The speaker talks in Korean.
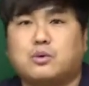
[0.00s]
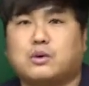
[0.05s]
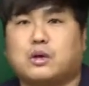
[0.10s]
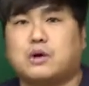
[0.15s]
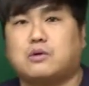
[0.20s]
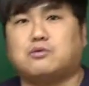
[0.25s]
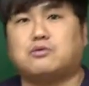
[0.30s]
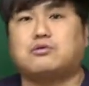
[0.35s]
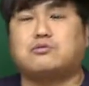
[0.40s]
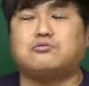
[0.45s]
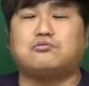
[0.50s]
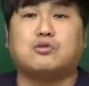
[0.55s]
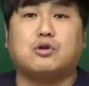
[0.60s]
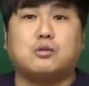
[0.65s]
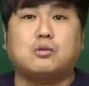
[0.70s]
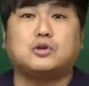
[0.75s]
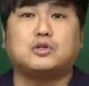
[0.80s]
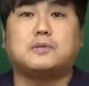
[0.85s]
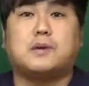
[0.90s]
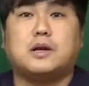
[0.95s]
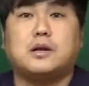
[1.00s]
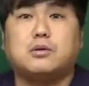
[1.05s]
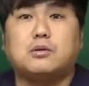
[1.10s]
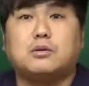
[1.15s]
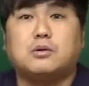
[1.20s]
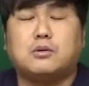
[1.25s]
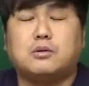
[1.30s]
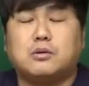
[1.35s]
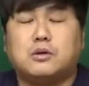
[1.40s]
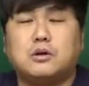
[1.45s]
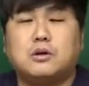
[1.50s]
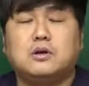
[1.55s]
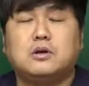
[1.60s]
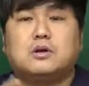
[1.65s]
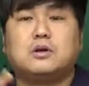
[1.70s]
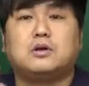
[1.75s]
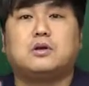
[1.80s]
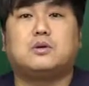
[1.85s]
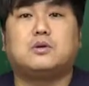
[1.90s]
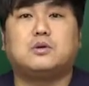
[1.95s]
라고 물어보지 말고
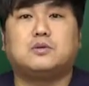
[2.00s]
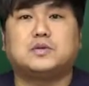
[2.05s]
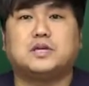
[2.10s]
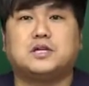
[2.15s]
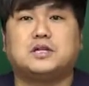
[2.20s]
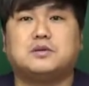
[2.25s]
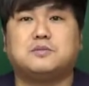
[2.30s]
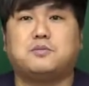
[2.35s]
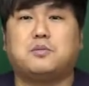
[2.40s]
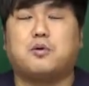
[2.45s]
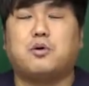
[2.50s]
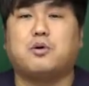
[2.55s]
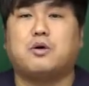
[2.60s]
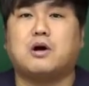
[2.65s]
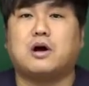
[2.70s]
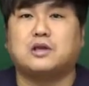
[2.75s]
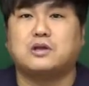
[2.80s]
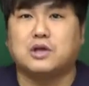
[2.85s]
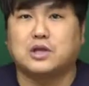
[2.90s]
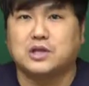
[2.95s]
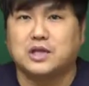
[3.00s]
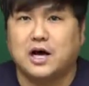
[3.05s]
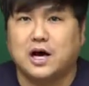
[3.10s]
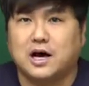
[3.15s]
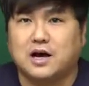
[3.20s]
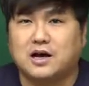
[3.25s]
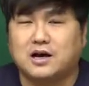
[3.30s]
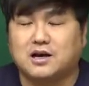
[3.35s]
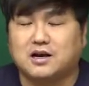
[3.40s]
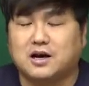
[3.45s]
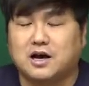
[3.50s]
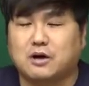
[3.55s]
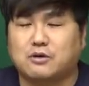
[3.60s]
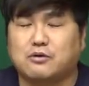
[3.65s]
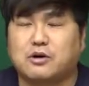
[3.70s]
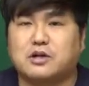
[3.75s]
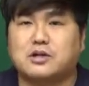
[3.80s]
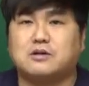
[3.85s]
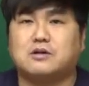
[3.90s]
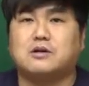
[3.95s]
형용사는 보어가 된다
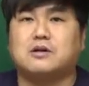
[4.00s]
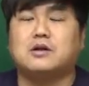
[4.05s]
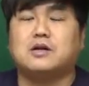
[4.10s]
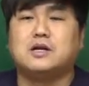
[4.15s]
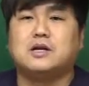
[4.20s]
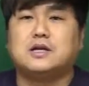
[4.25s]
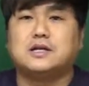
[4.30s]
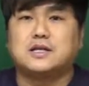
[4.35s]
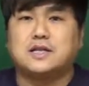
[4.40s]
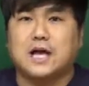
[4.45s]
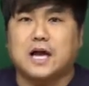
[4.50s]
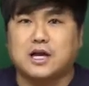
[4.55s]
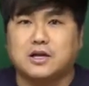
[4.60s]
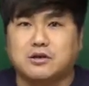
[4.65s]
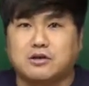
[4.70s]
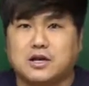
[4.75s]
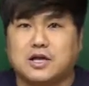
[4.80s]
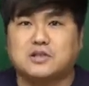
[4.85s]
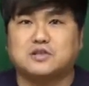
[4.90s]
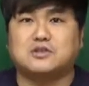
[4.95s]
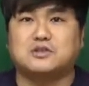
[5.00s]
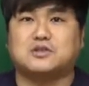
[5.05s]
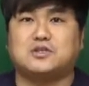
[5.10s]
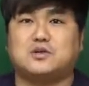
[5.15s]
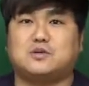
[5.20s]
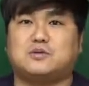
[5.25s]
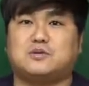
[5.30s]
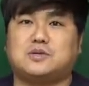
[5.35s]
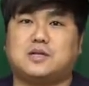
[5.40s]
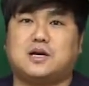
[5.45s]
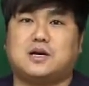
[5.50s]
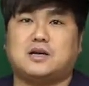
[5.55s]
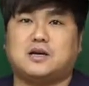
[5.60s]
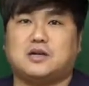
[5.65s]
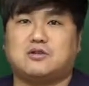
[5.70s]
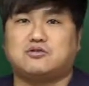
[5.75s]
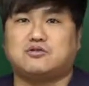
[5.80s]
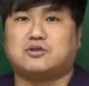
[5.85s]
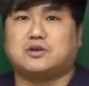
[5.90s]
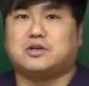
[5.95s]
라고 하는 걸 당연한 전제로 생각을
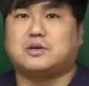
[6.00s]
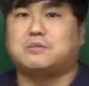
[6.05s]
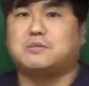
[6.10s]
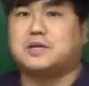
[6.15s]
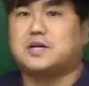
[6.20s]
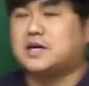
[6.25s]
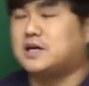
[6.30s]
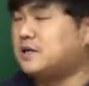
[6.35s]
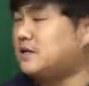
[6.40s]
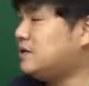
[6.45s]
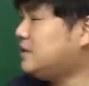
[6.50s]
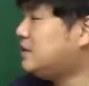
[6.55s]
해두셔야 됩니다.